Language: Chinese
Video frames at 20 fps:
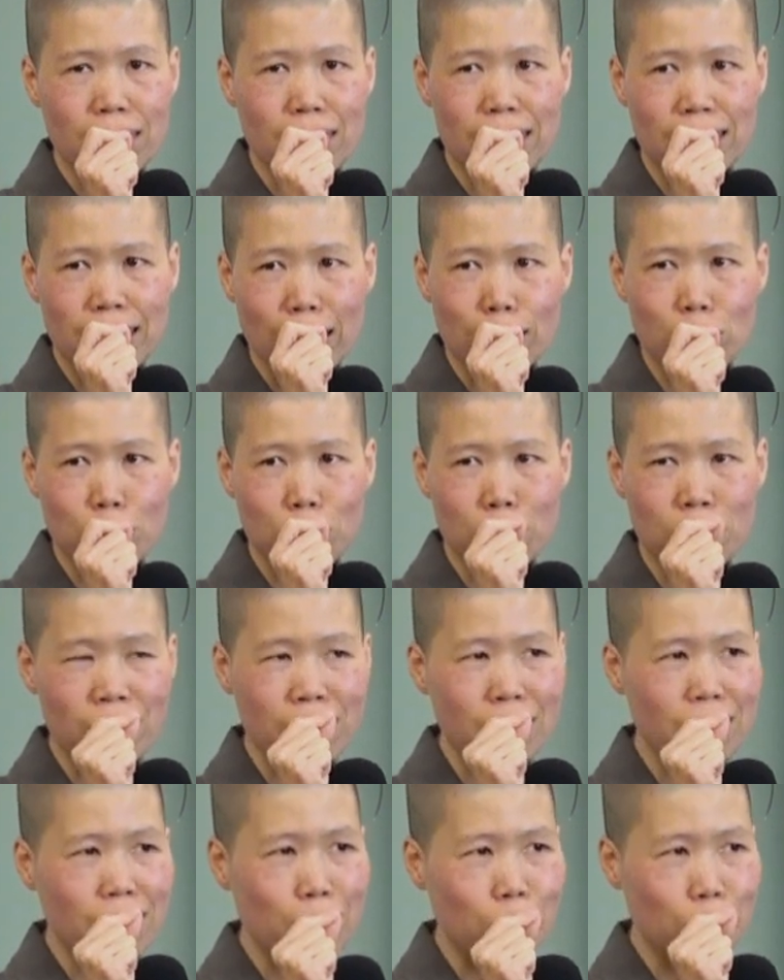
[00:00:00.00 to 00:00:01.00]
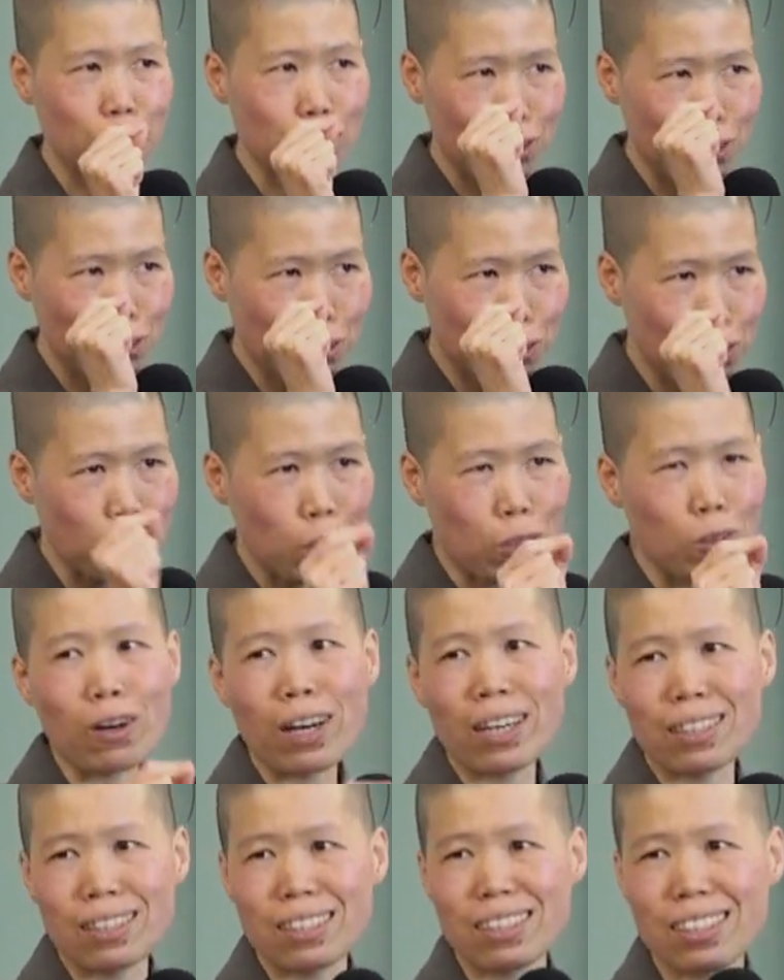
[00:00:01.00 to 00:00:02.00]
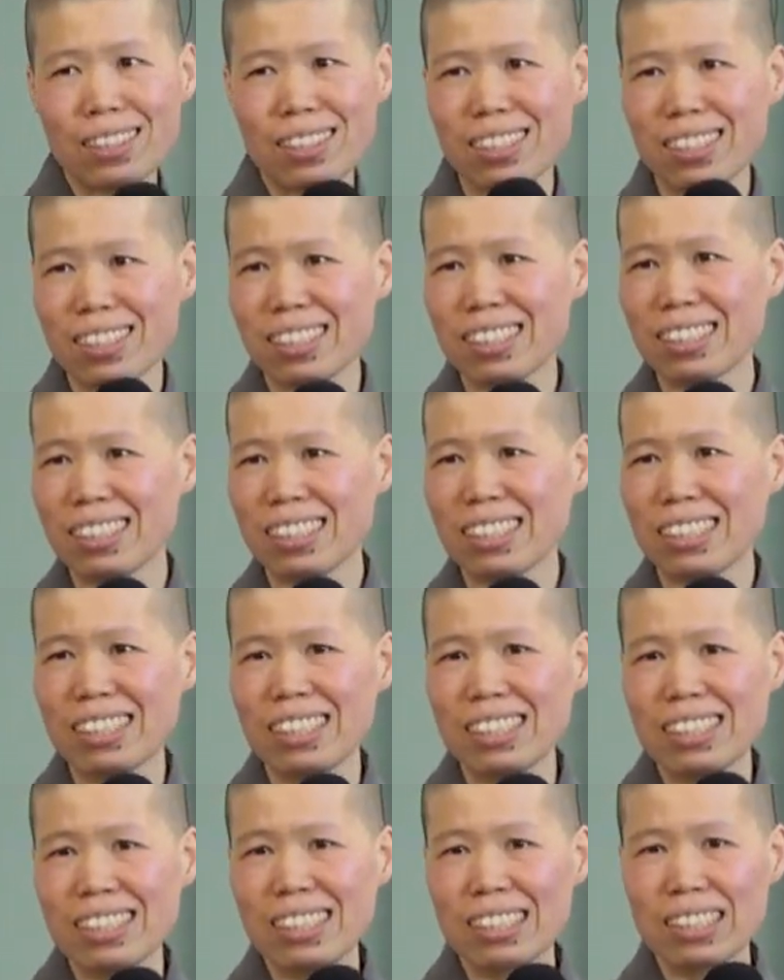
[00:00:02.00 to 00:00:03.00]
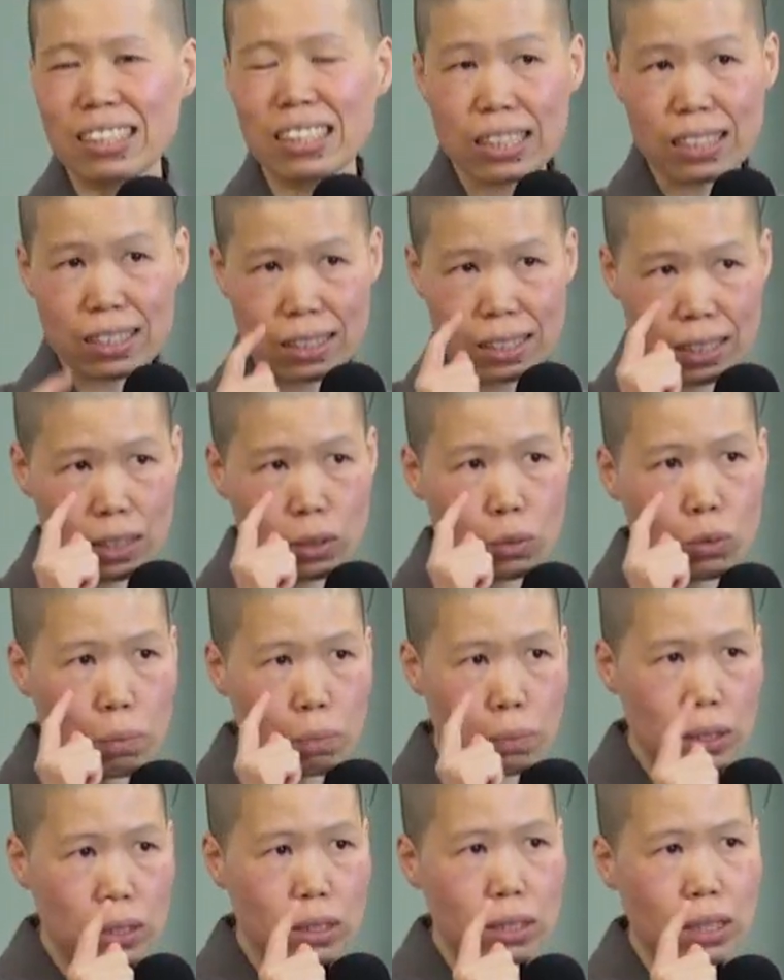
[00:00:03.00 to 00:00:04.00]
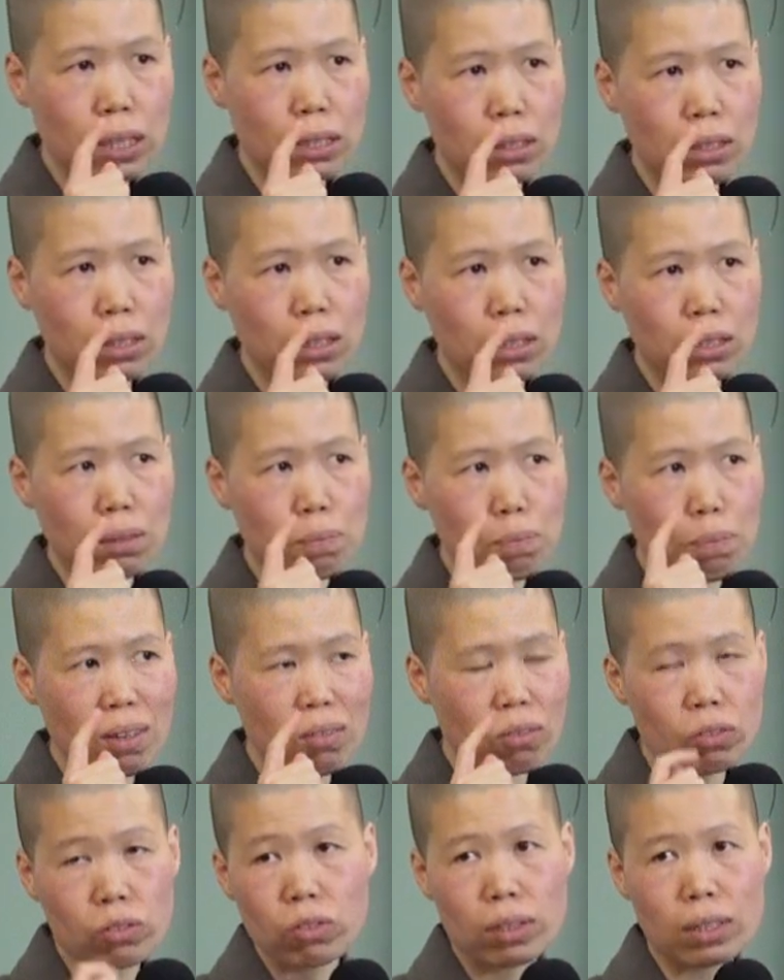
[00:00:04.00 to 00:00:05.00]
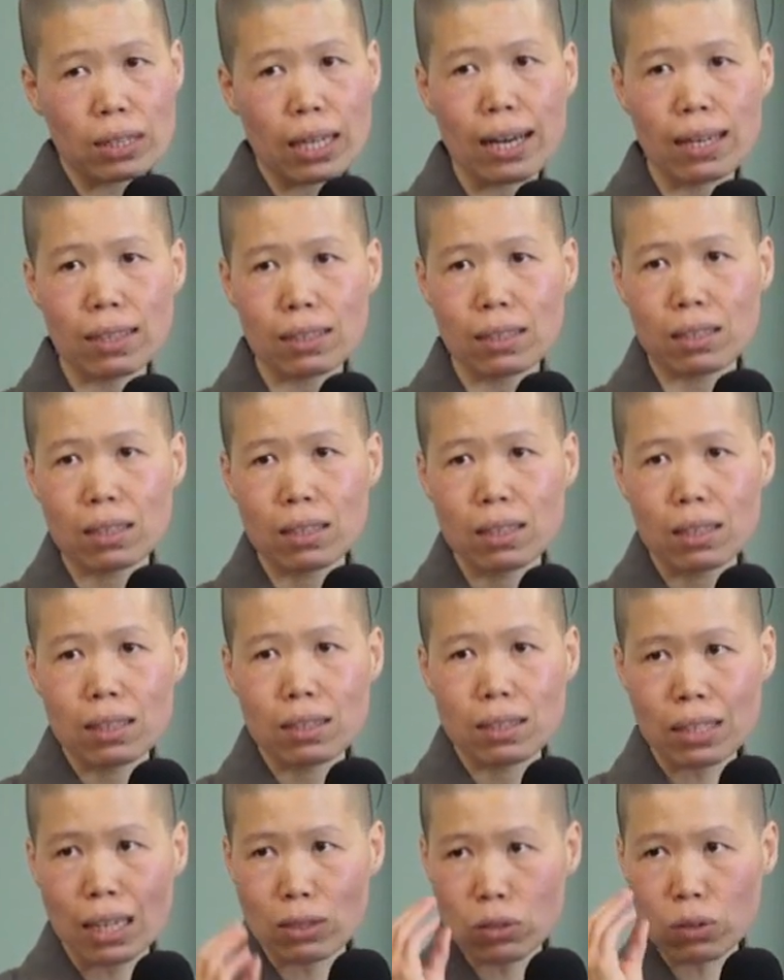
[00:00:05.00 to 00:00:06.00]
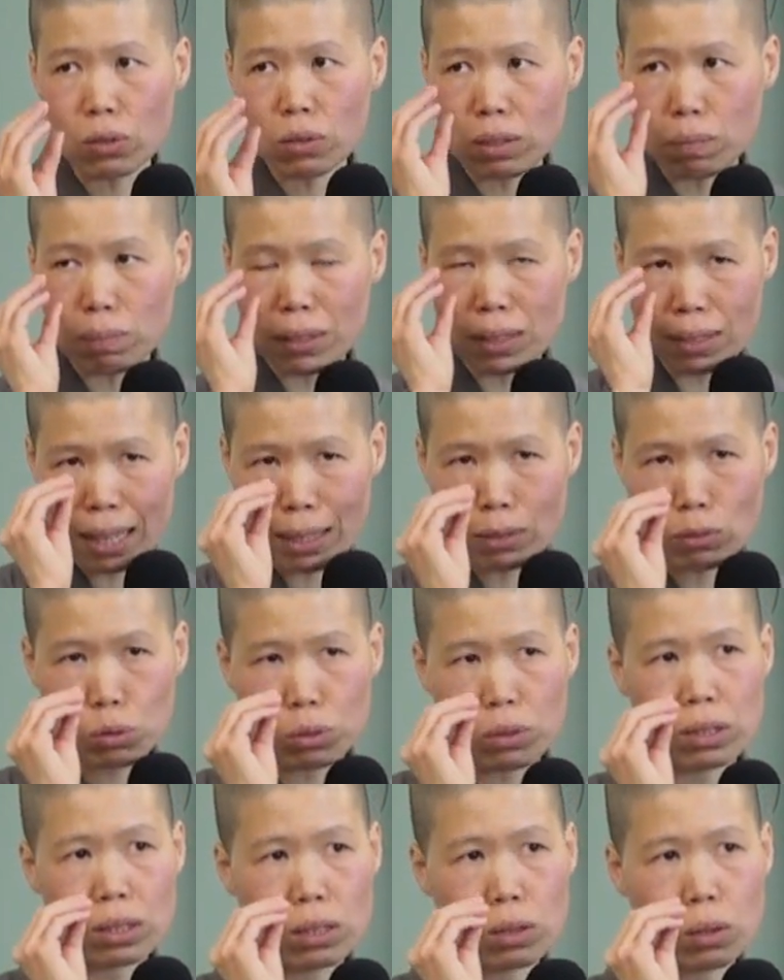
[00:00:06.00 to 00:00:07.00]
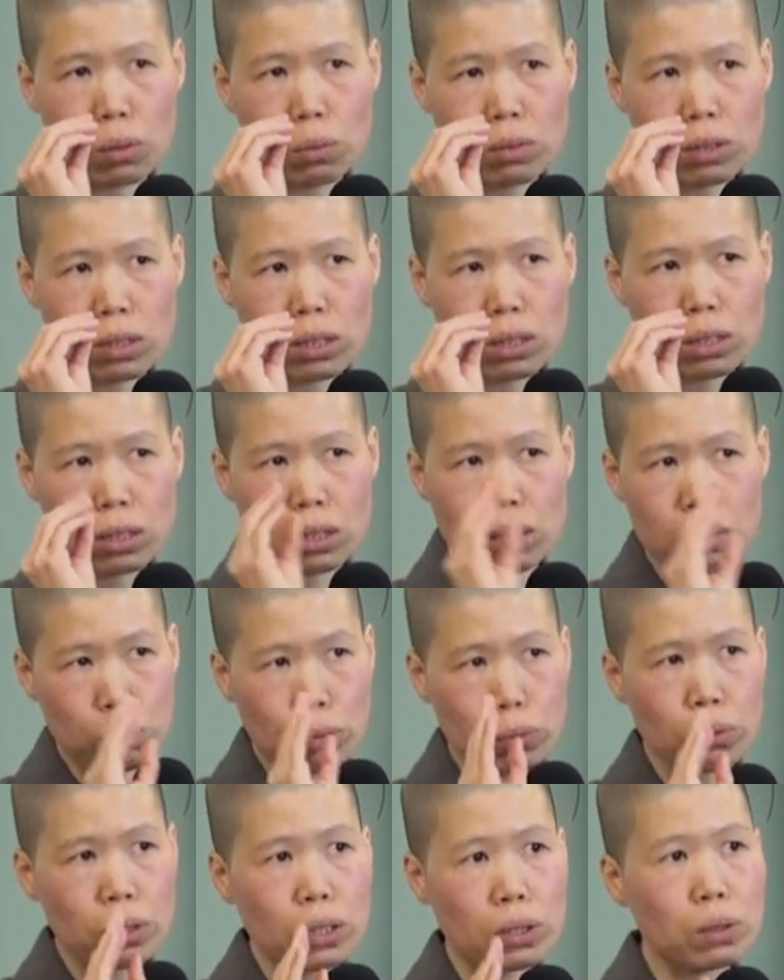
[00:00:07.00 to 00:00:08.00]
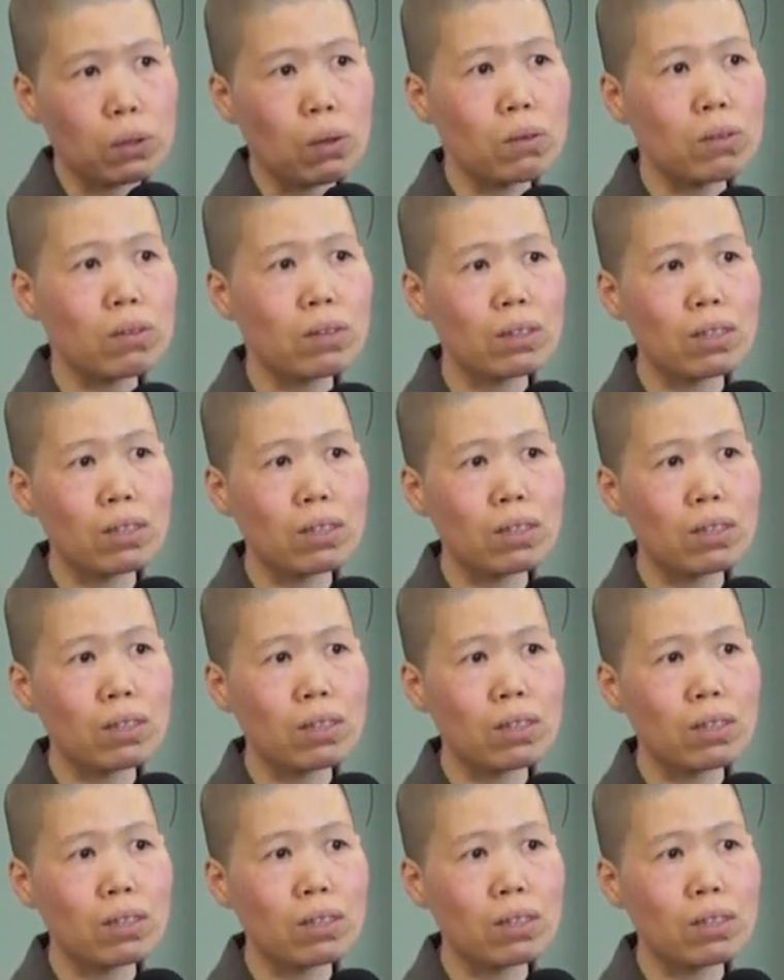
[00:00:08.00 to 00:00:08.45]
应该说最快的。只可惜，因为我们人已经变复杂了，禅修这么单纯的东西，其实不会用。